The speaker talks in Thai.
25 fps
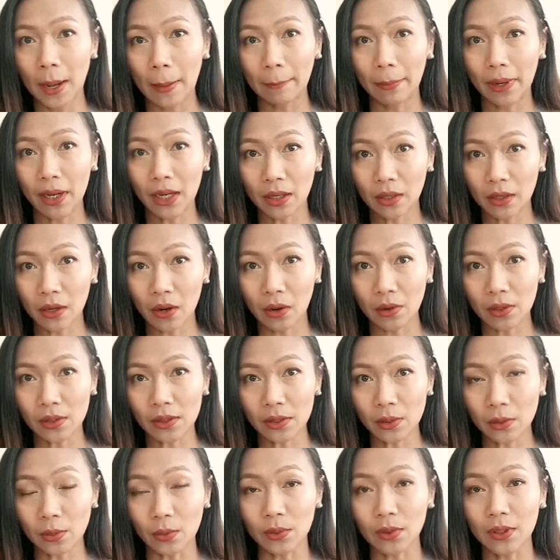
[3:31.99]
มะละกอ
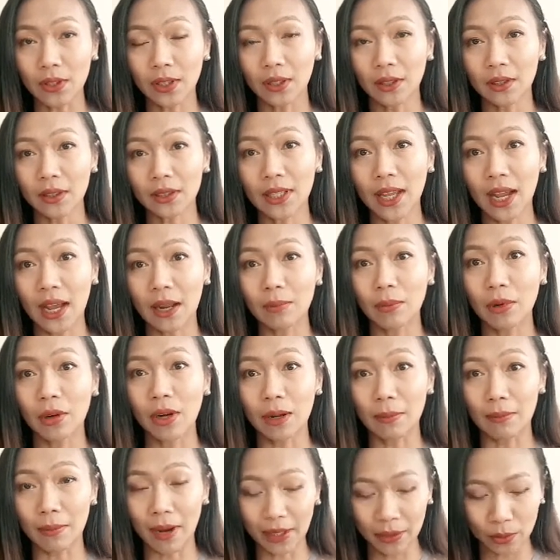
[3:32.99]
สุกก็ทานผ
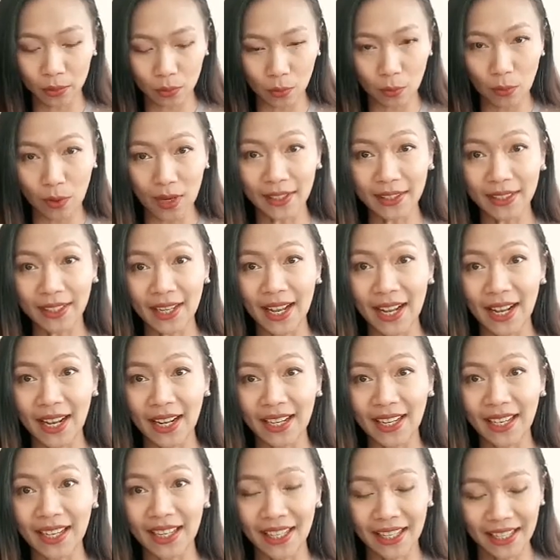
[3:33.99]
ลไม้ทุกวันค่ะ
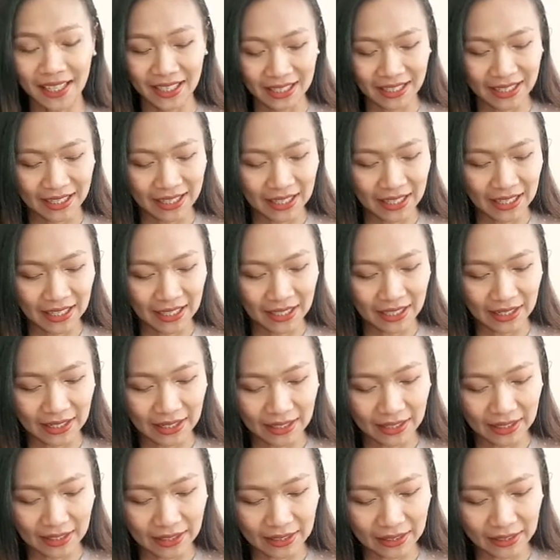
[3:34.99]

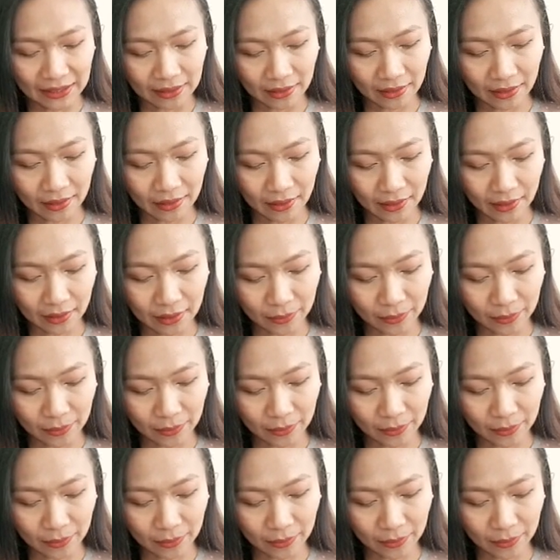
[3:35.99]
แล้วก็